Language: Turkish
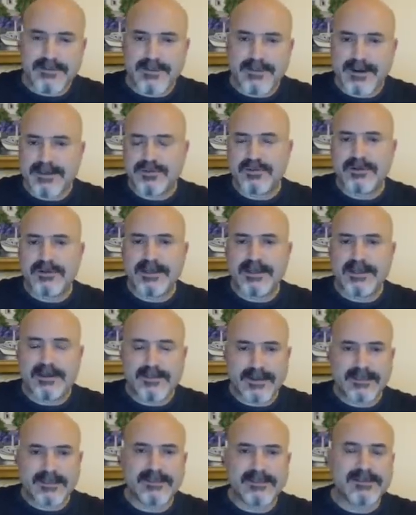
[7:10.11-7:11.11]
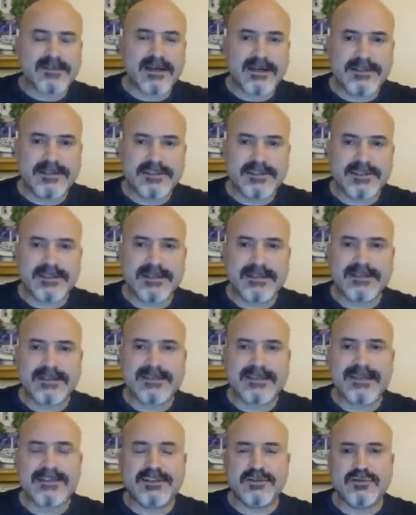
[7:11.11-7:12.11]
bazı ülkelere baktığınızda aynı şekilde
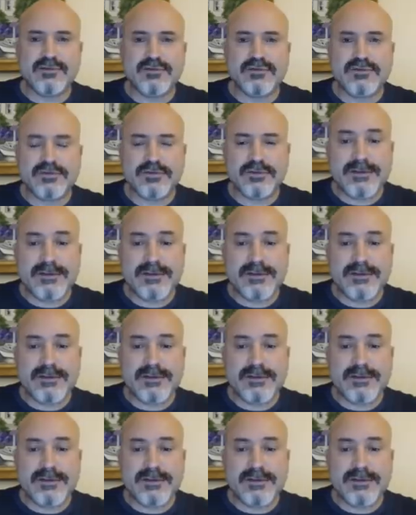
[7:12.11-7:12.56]
tehdit unsuru.